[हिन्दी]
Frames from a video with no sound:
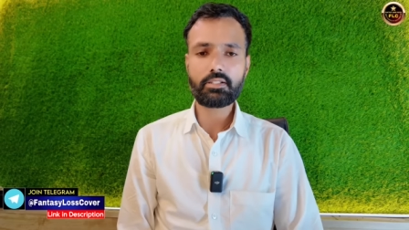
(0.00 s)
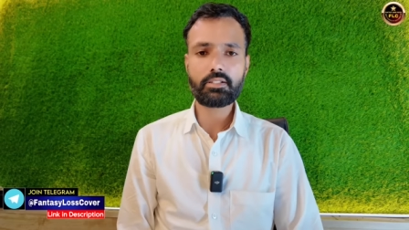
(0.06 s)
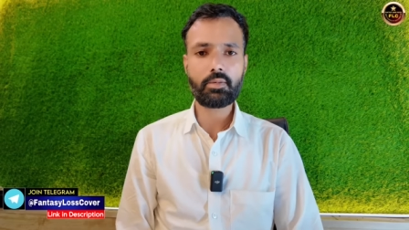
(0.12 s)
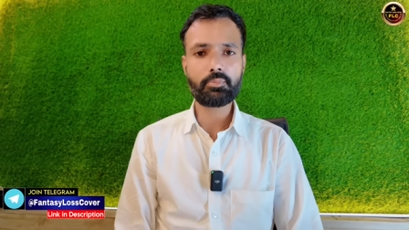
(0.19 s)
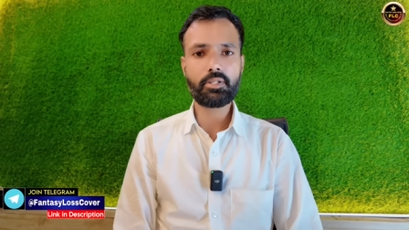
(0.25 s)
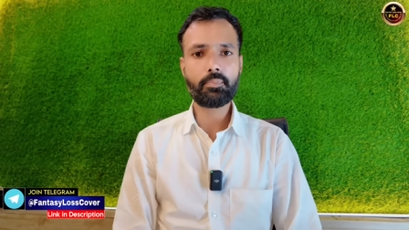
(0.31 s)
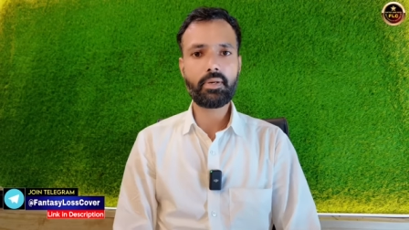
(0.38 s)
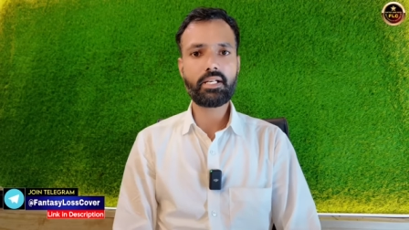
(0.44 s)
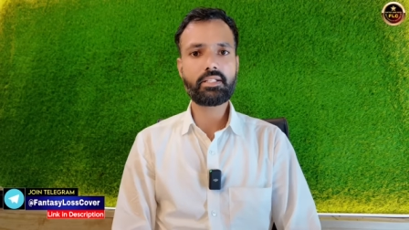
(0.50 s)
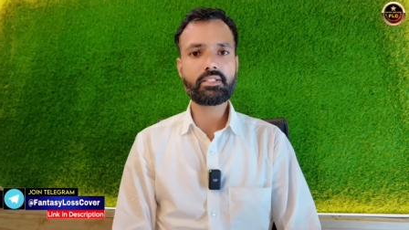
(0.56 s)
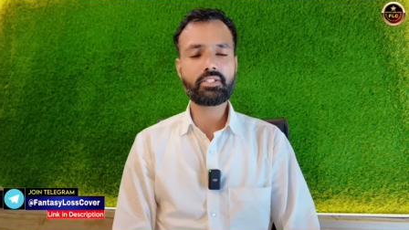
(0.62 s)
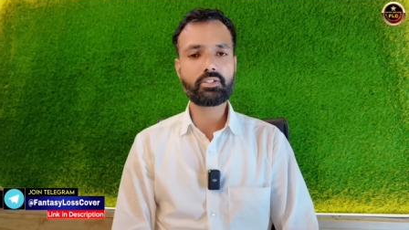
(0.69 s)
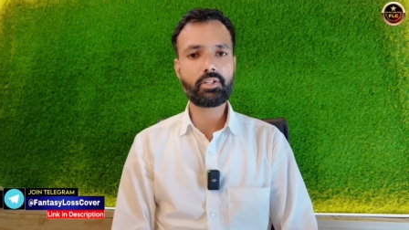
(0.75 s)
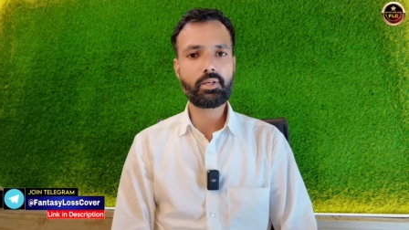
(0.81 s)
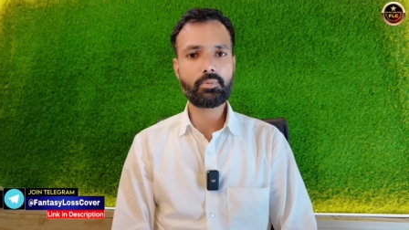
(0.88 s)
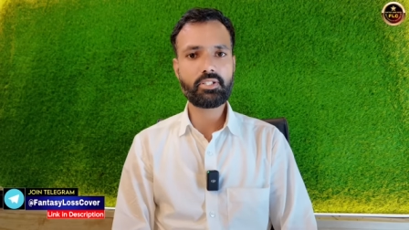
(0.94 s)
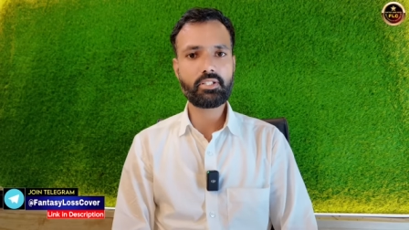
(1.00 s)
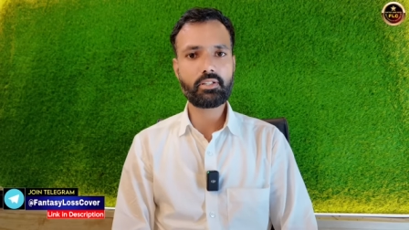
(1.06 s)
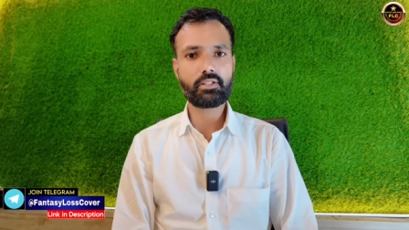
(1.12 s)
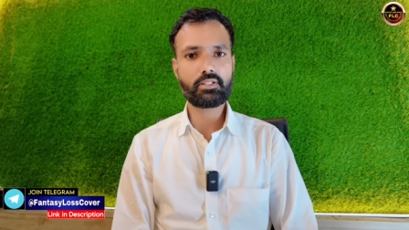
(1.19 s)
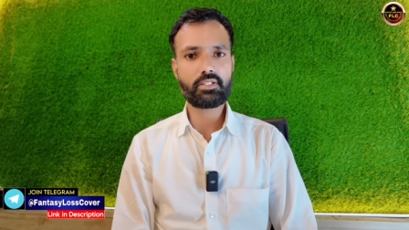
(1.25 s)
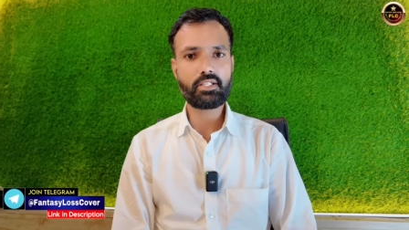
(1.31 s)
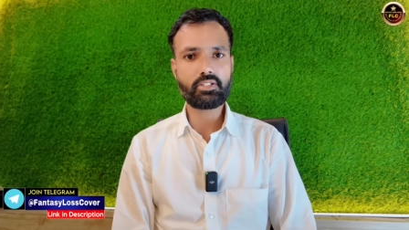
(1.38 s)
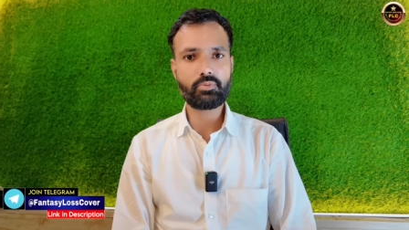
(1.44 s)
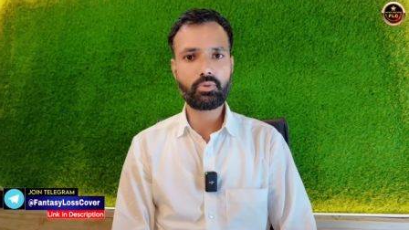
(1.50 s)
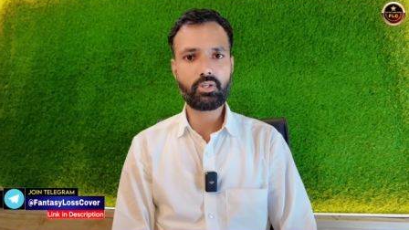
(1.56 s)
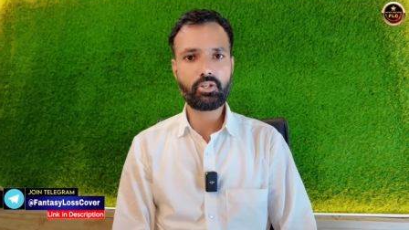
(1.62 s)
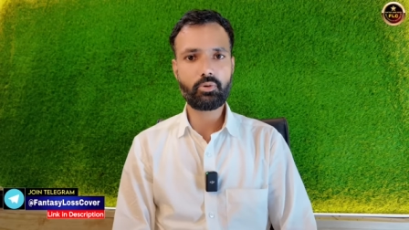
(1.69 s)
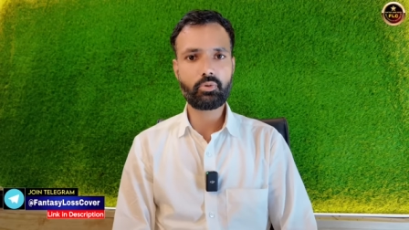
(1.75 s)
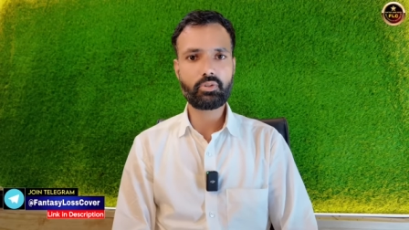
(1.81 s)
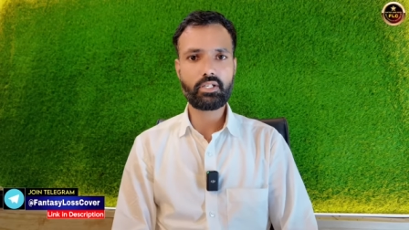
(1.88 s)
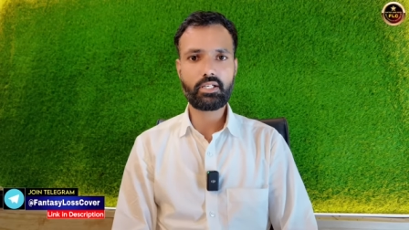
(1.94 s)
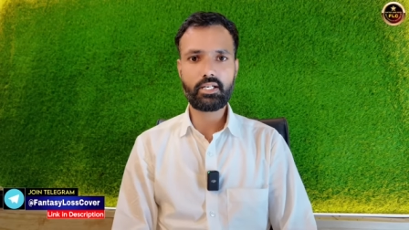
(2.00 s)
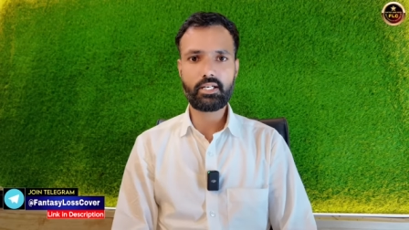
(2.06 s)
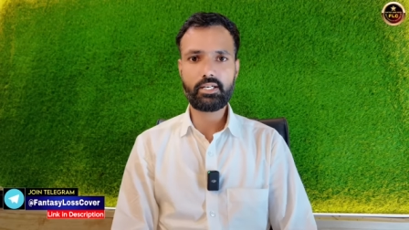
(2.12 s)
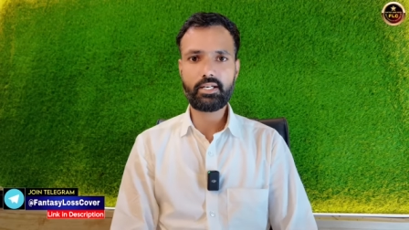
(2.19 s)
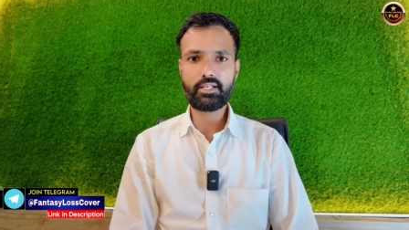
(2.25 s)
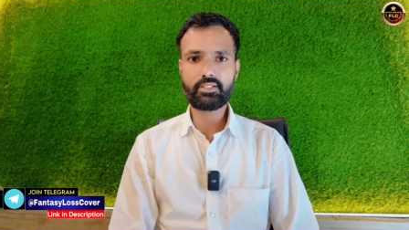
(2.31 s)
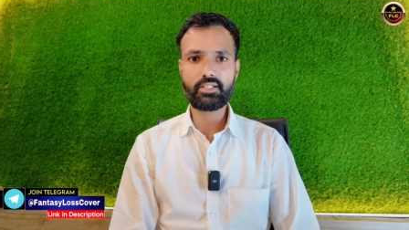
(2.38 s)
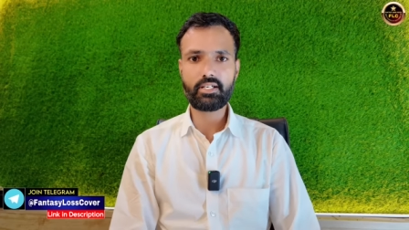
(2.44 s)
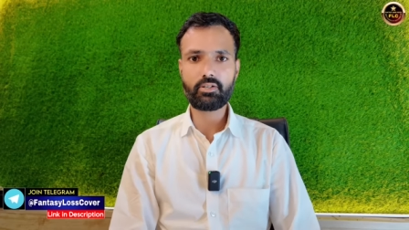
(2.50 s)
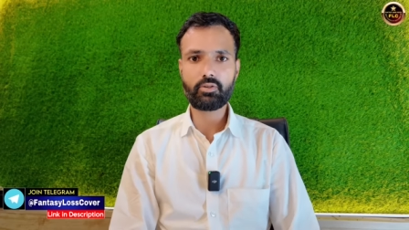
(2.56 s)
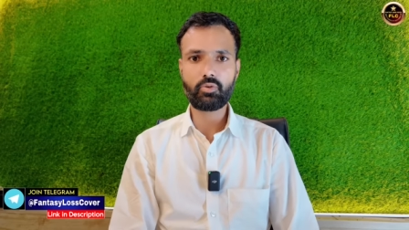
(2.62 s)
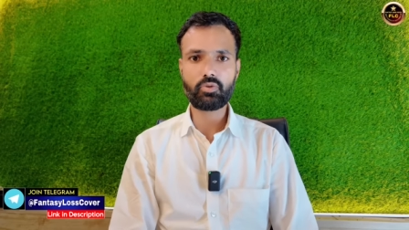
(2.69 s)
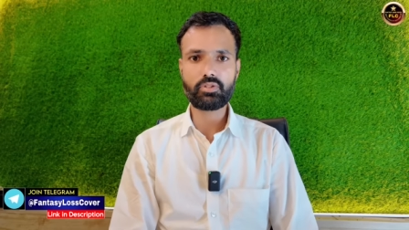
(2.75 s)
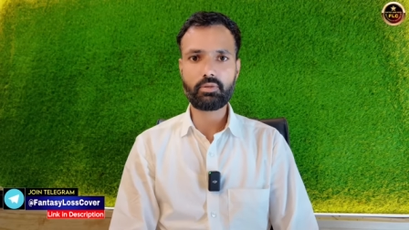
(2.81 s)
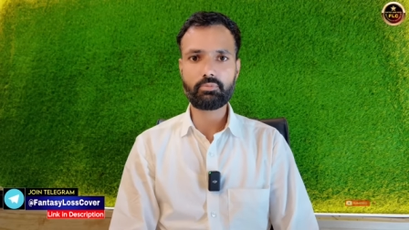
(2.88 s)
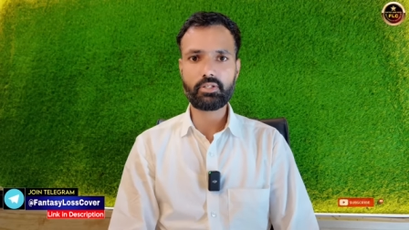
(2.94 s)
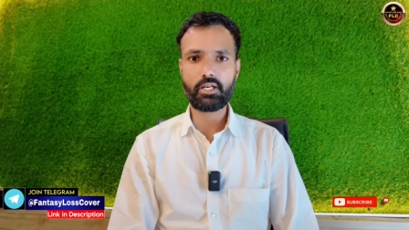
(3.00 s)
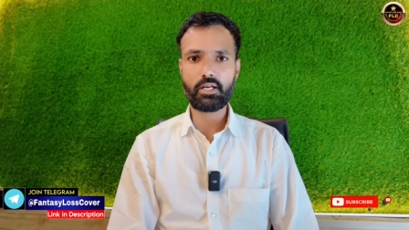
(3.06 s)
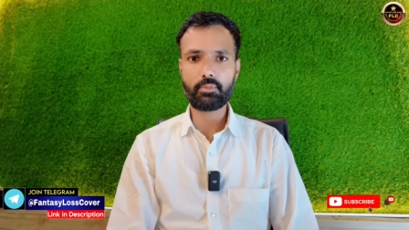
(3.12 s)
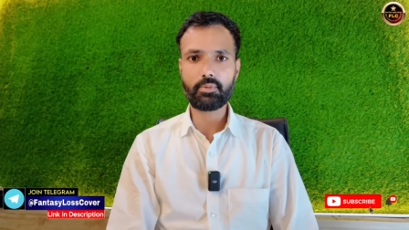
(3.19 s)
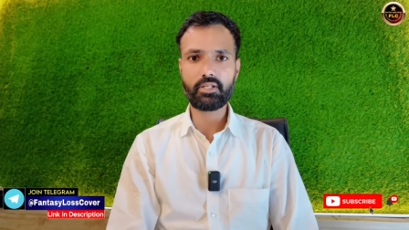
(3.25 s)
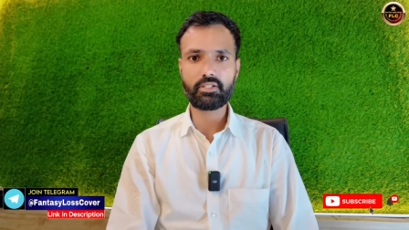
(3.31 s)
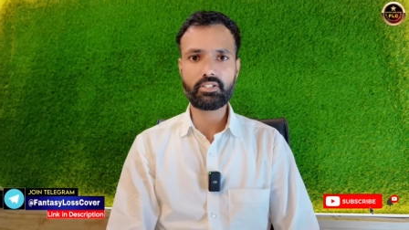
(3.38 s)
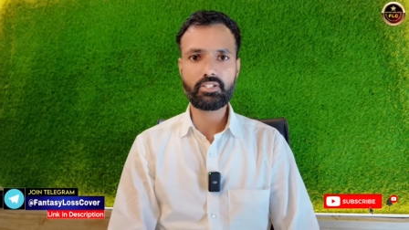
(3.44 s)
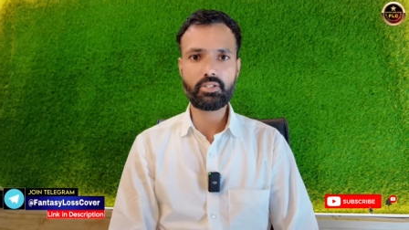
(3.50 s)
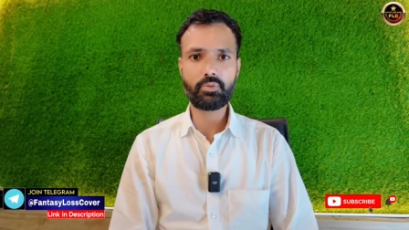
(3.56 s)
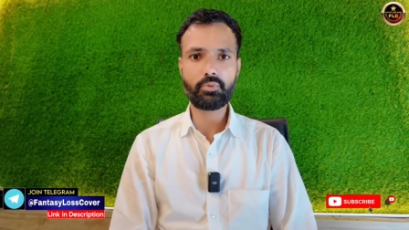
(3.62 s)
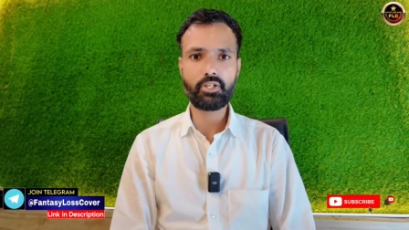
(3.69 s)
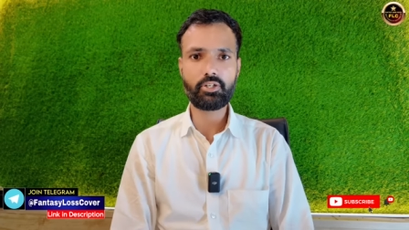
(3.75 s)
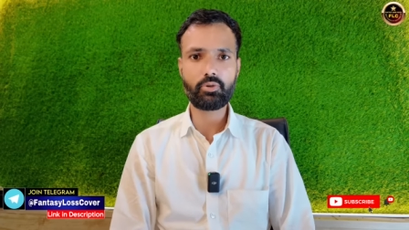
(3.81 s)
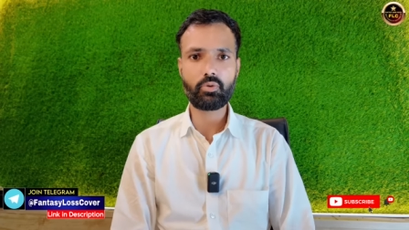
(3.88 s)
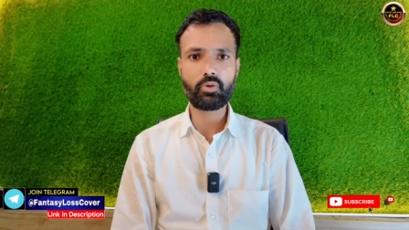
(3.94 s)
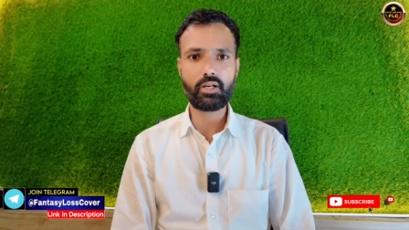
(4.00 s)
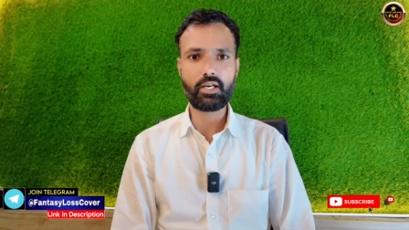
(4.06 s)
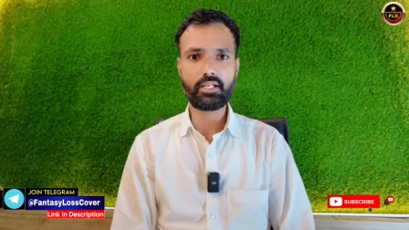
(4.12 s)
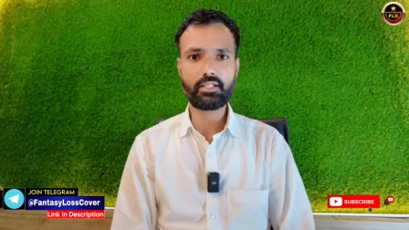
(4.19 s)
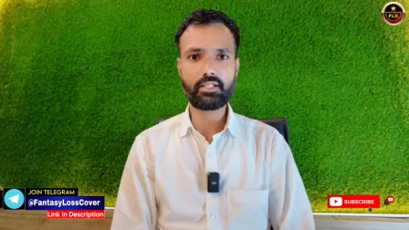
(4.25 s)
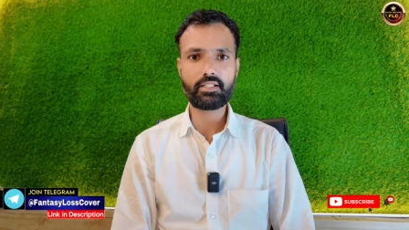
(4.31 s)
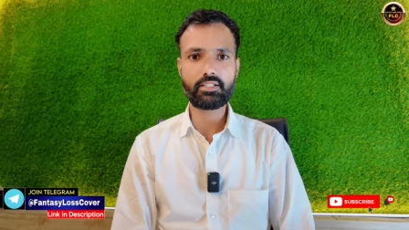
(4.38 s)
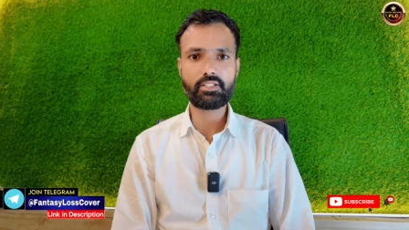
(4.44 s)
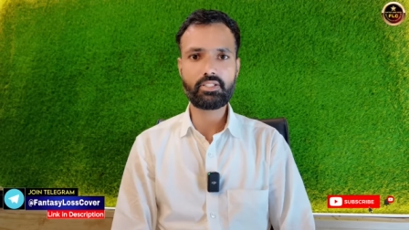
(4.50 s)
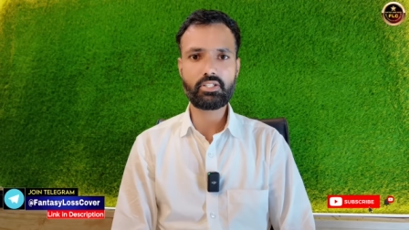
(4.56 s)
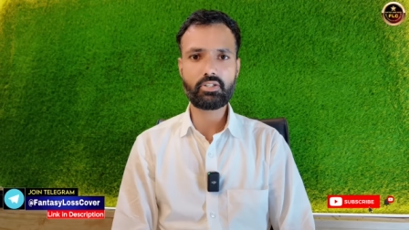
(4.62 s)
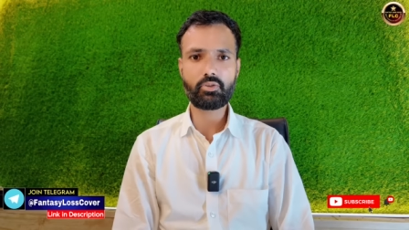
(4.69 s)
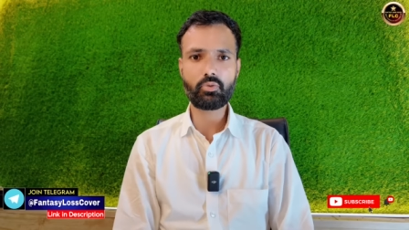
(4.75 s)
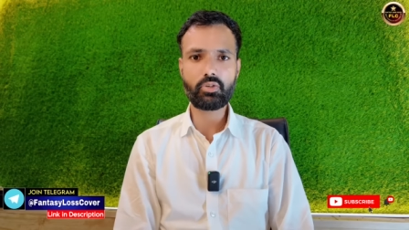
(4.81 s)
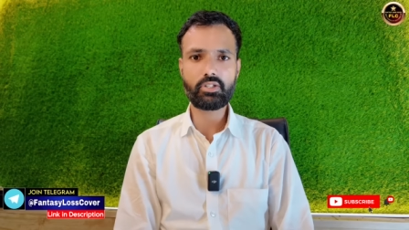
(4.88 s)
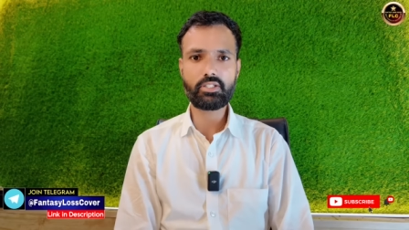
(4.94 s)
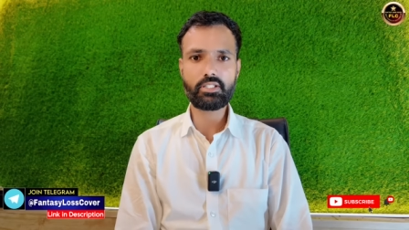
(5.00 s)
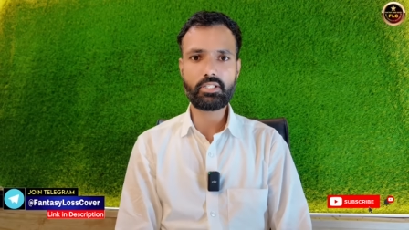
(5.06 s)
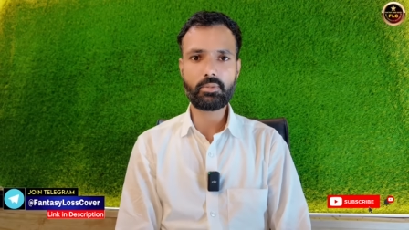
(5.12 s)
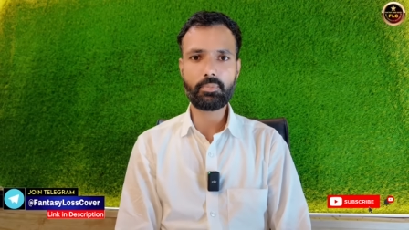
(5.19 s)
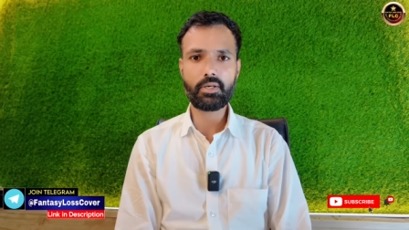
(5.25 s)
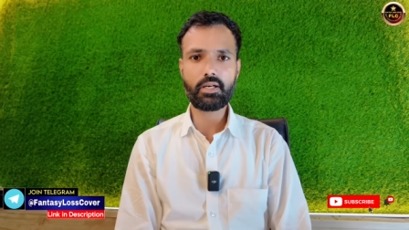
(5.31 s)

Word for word: सबसे पहले जितने भी सदस्य इस वीडियो को देख रहे हैं चैनल को सब्सक्राइब कर दीजिए वीडियो को लाइक कर दीजिए क्योंकि इसी